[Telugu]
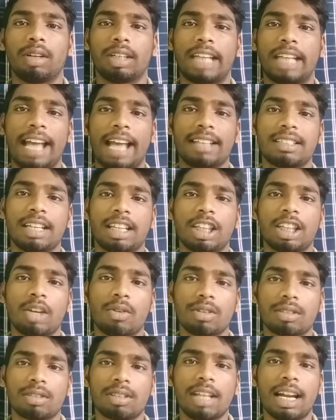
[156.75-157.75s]
ట్యాక్స్ అయితే
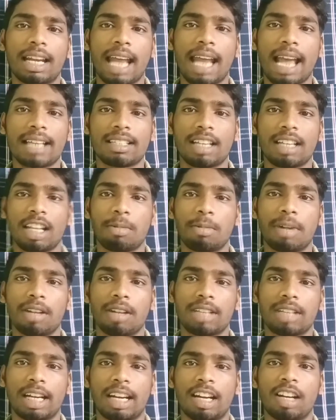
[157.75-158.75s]
వస్తుంది ఆ ట్యాక్స్ అనేది
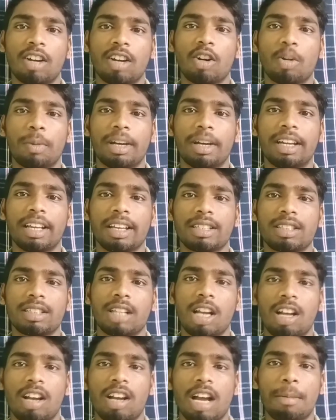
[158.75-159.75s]
మనం సెంట్రల్ గవర్నమెంట్కి
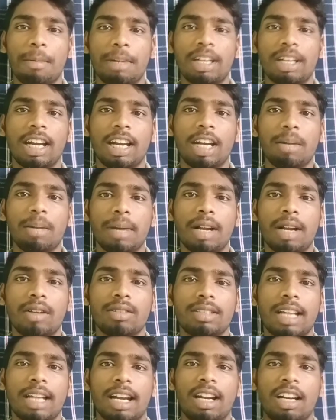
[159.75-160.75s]
ఇస్తున్నాం కాబట్టి అంటే మనం
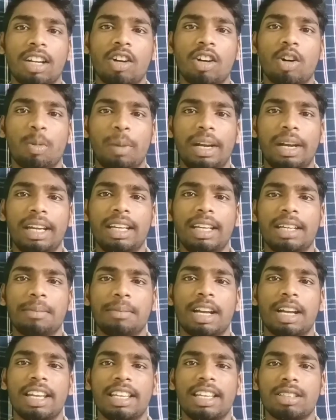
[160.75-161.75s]
సెంట్రల్ గవర్నమెంట్కి
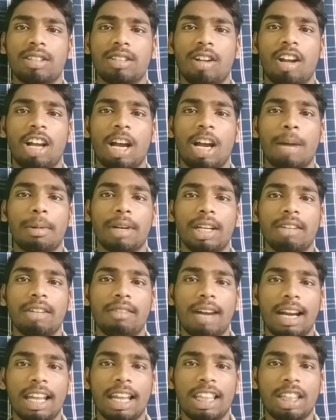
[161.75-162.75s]
మనీ ఇస్తున్నాం కాబట్టి
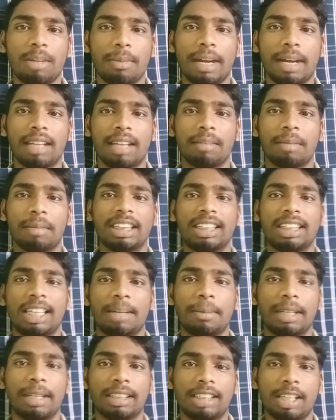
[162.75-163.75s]
వాళ్ళైతే మన్
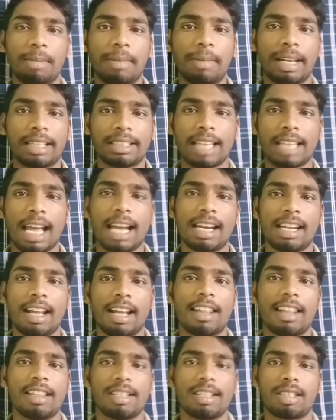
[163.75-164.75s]
మంత్లీ మంత్లీ మనకి శాలరీ
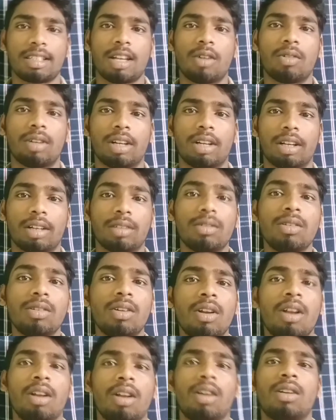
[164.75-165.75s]
అనేది ఇస్తూ ఉంటారు
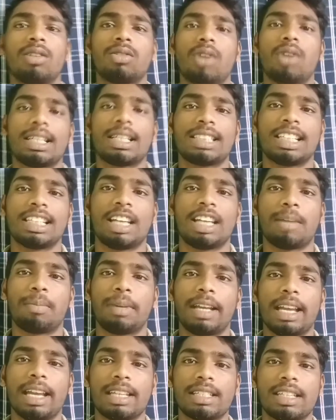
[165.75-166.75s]
సో అసలు ఈ
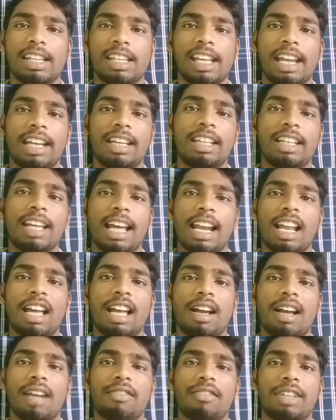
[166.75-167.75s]
అప్లికేషన్ ఏంటి ఎలా
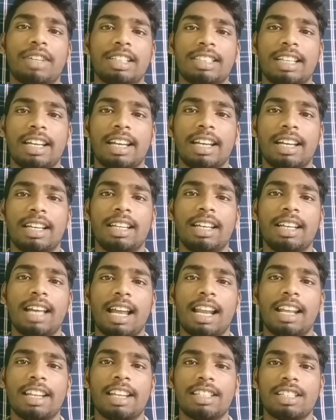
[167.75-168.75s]
ఫిల్ చేయాలి
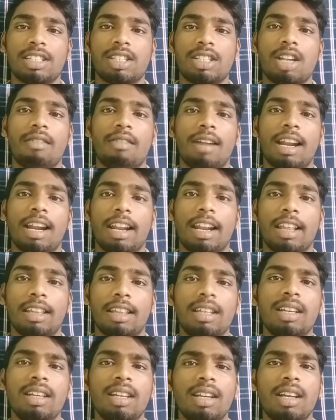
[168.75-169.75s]
ఎలా రిజిస్టర్ అవ్వాలి
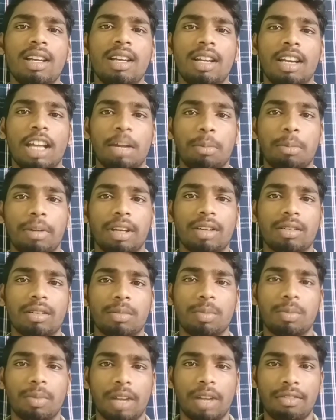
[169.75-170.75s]
అనేది నేను మీకు
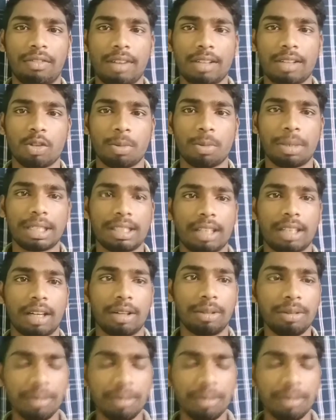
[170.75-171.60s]
బ్రీఫ్గా చూపిస్తాను